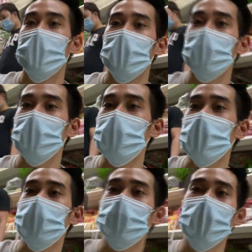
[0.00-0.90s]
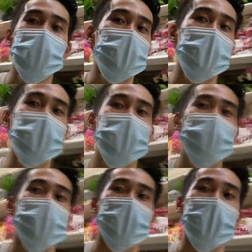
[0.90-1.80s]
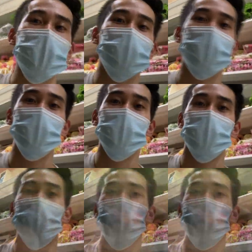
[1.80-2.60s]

Ito, hanap-hanap muna ano kami. See you later!